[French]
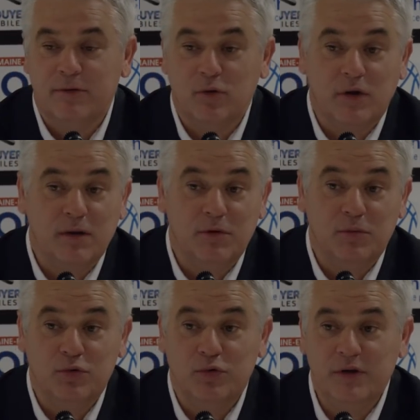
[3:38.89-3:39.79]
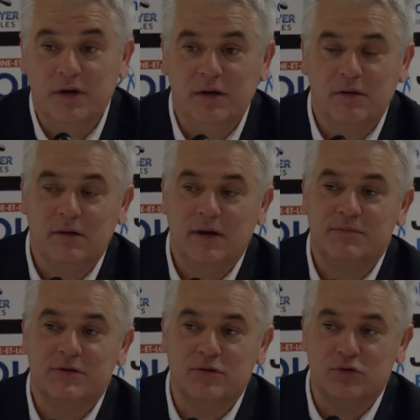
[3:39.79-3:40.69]
Donc à un moment donné, euh,
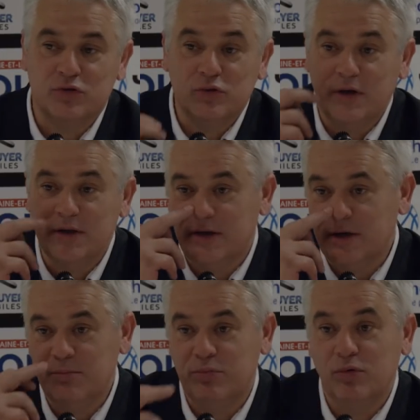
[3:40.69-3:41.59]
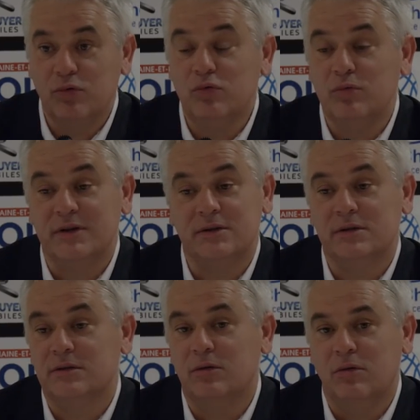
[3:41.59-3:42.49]
l'absence de jeu, elle est terrible pour nous parce
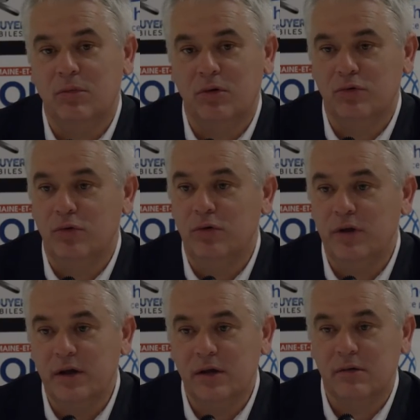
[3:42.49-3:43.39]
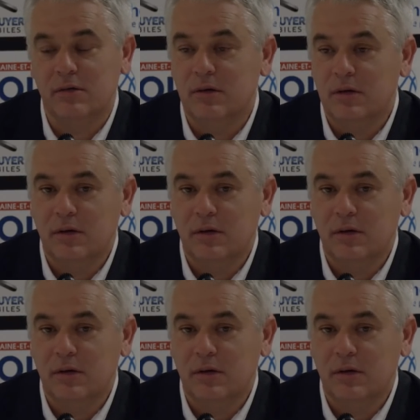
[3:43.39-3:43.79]
qu'on manque de liens euh,